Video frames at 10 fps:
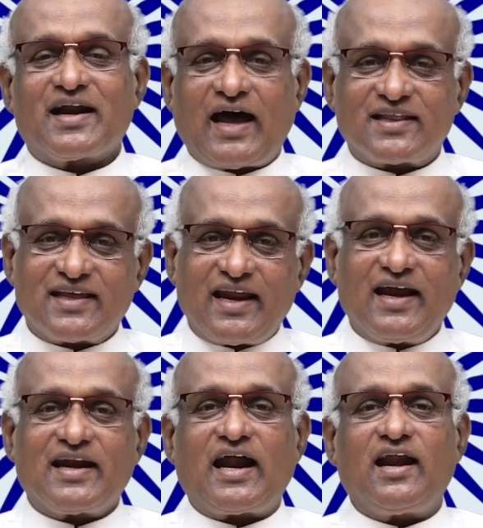ராத்திரி
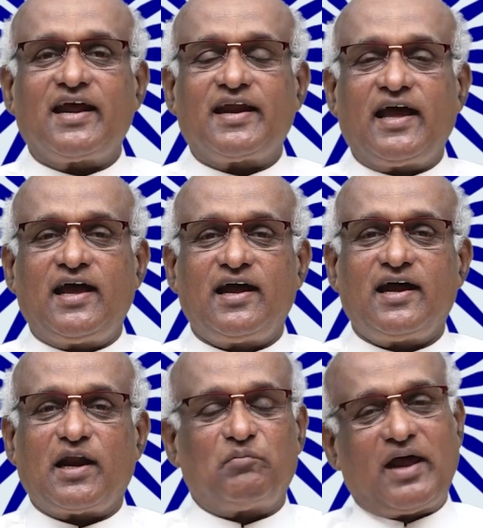என்றால் என்ன
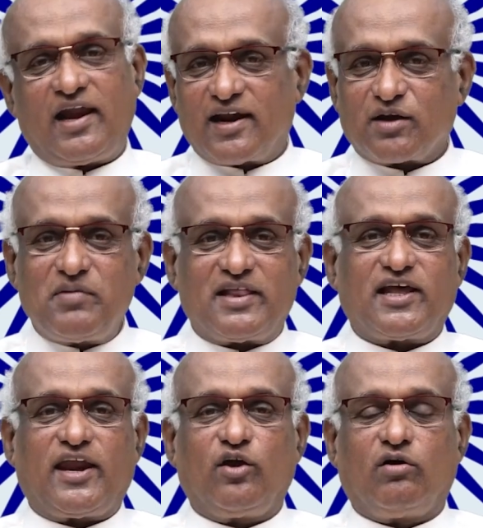நம்ம எல்லாருக்குமே
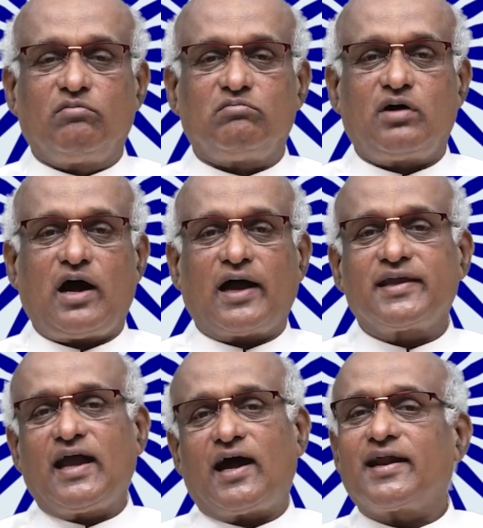தெரியும்
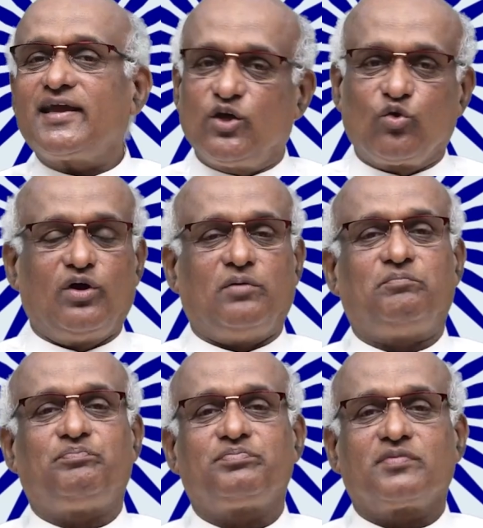அஞ்ஞான இருள்
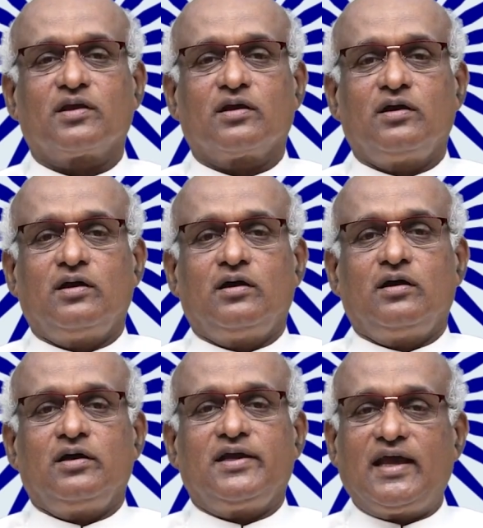
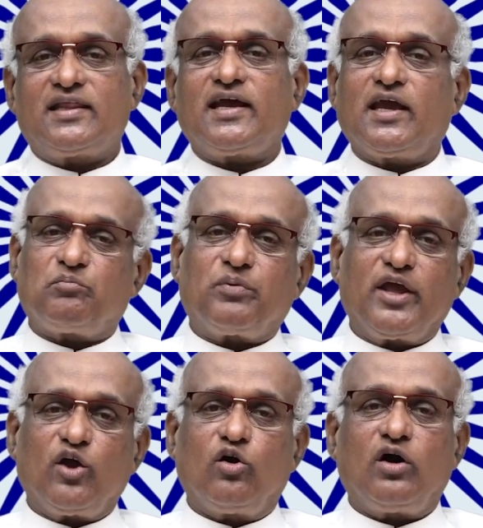எது
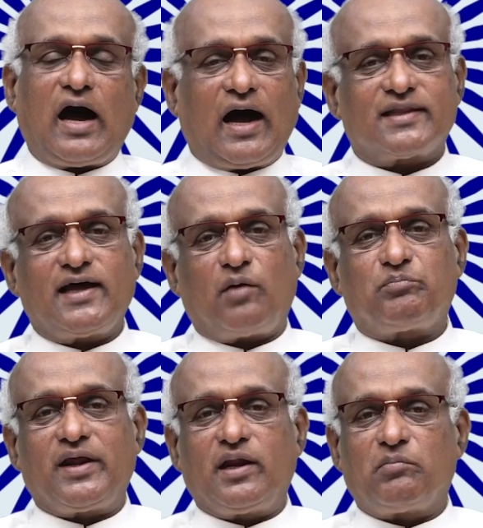எப்படியோ அதை
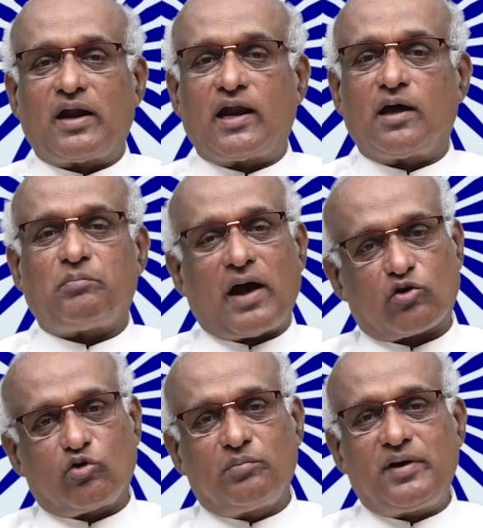அப்படி நம்மளால்
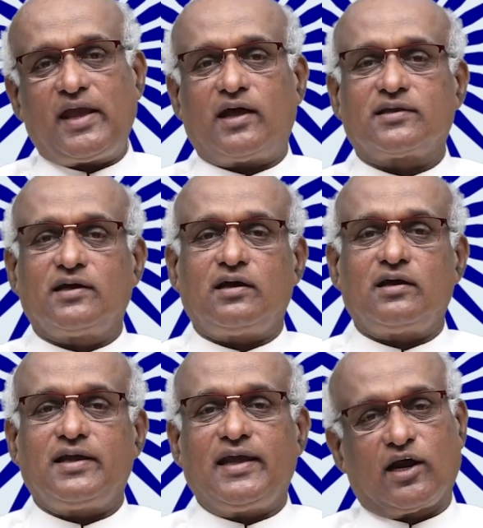பார்க்கவும் முடியாது
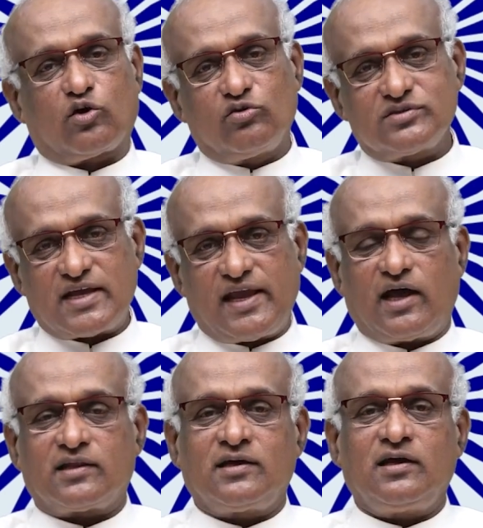இருக்கவும்
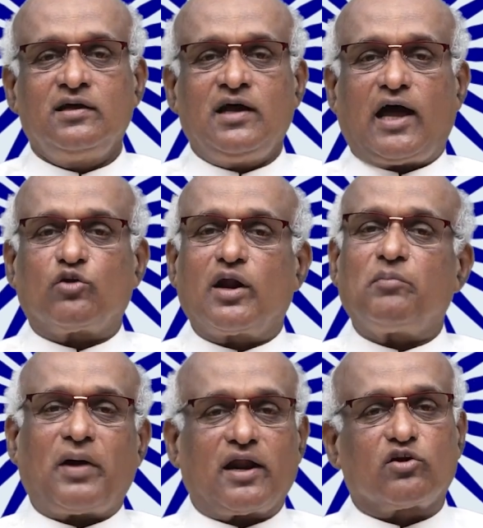செய்யாது அதனுடைய
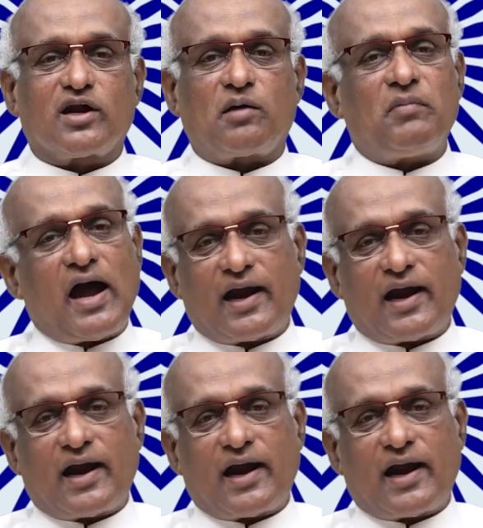பலனும் நம்ம